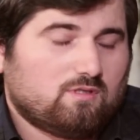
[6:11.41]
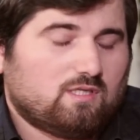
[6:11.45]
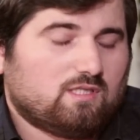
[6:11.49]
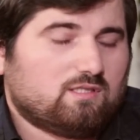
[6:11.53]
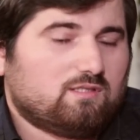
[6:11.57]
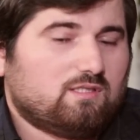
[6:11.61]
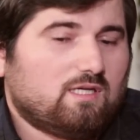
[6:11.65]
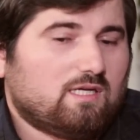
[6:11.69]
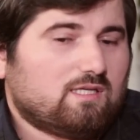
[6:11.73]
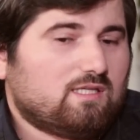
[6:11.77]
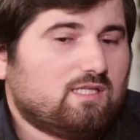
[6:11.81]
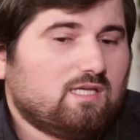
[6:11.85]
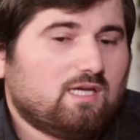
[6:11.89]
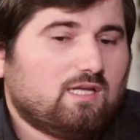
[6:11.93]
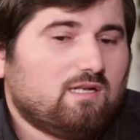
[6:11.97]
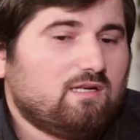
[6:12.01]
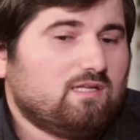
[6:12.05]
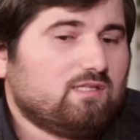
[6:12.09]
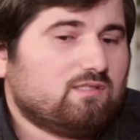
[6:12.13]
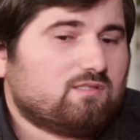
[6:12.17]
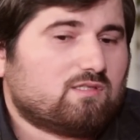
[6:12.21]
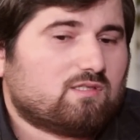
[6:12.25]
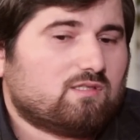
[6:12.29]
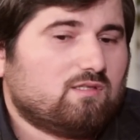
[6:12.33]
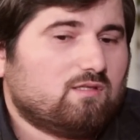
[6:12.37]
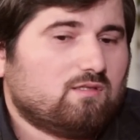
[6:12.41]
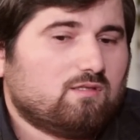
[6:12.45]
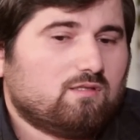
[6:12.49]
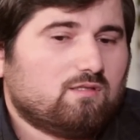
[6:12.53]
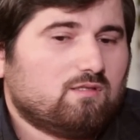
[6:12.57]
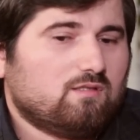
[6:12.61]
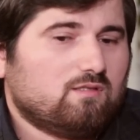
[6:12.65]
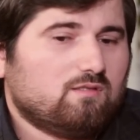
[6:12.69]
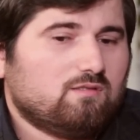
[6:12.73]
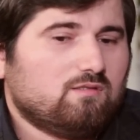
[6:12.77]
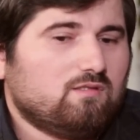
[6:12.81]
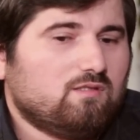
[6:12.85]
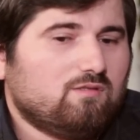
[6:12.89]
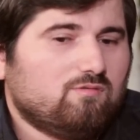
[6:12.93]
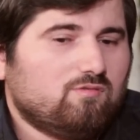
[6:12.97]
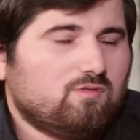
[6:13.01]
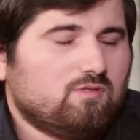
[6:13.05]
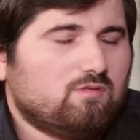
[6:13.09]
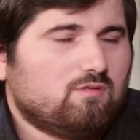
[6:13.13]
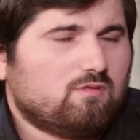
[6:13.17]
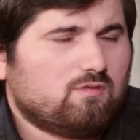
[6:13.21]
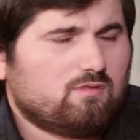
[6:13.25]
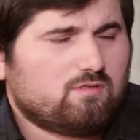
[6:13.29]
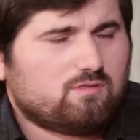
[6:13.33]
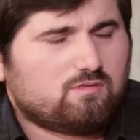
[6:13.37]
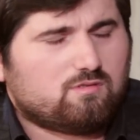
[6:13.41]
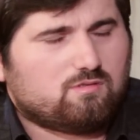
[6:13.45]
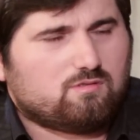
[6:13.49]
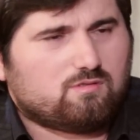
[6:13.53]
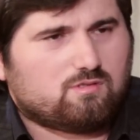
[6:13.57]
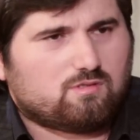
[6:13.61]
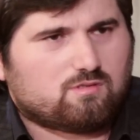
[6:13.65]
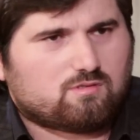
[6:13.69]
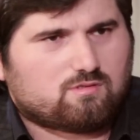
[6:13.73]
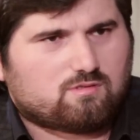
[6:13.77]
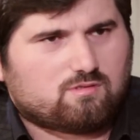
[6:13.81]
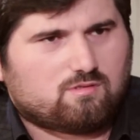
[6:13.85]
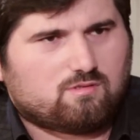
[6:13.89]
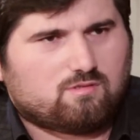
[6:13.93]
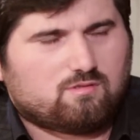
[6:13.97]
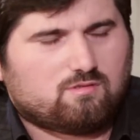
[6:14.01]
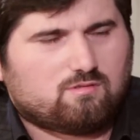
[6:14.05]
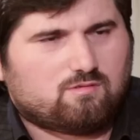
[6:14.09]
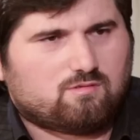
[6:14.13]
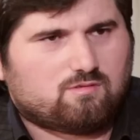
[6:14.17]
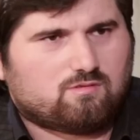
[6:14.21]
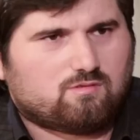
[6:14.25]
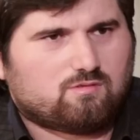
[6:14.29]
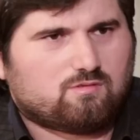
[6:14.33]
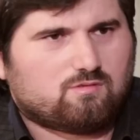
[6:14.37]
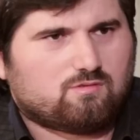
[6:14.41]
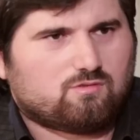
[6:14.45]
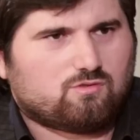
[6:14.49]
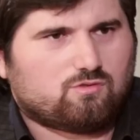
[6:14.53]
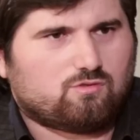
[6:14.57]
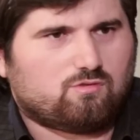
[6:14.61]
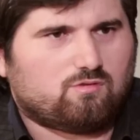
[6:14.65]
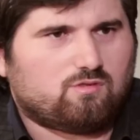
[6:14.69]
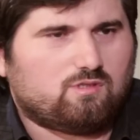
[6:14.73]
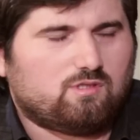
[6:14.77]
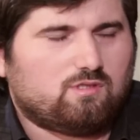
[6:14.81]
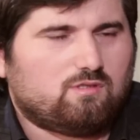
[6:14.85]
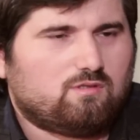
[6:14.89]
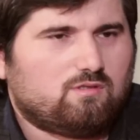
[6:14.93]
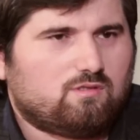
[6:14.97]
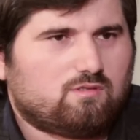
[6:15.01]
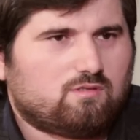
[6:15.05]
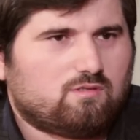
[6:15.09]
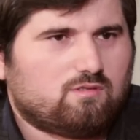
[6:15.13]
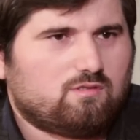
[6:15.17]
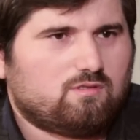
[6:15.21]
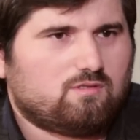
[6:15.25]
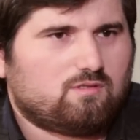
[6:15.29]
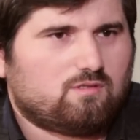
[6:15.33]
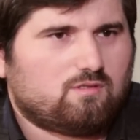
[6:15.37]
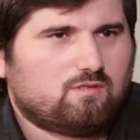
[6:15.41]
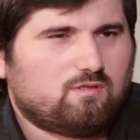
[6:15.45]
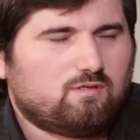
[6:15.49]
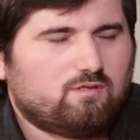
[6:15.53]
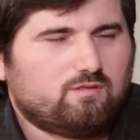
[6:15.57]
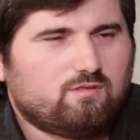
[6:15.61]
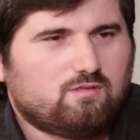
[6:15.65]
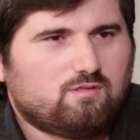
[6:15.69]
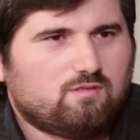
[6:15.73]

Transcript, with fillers: А так я лично не видел, если честно, что они это делали.